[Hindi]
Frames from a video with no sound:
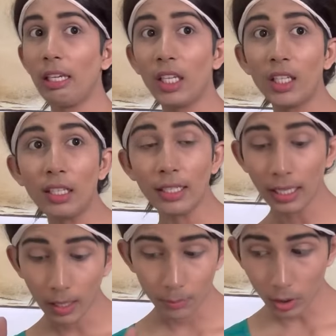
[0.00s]
यही लिए
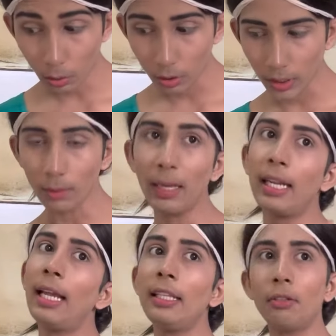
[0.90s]
हम तो खुद ही
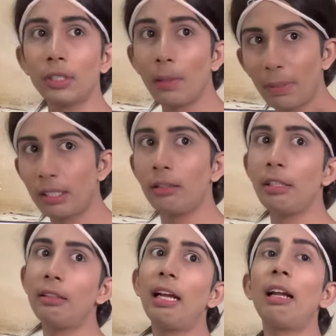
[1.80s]
बना लिए उसका
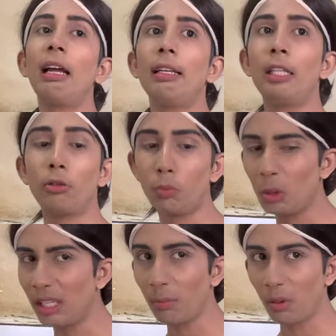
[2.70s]
पसंदीदा खाना
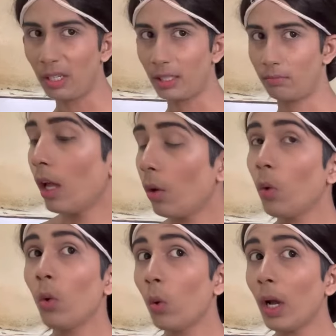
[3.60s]
तुमको नहीं बोले
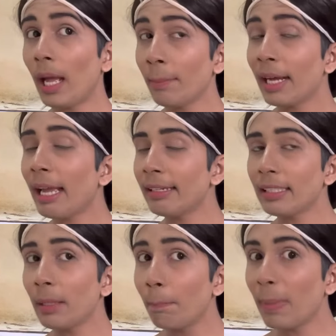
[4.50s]
ओ हम कहा
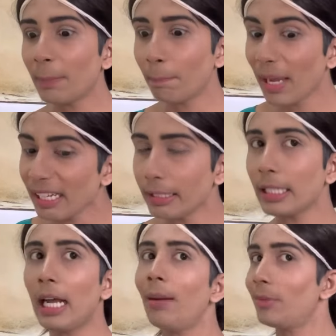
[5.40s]
ना एकदम परफेक्ट
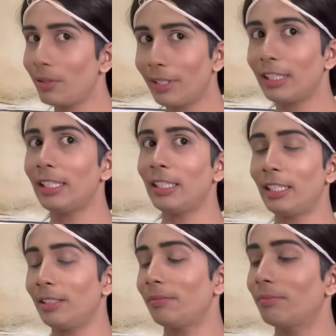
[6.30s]
काम जो करते
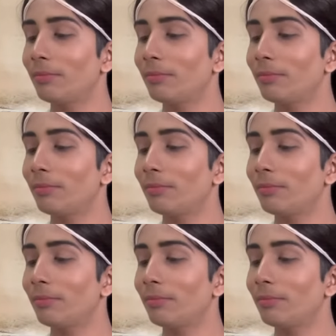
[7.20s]
हैं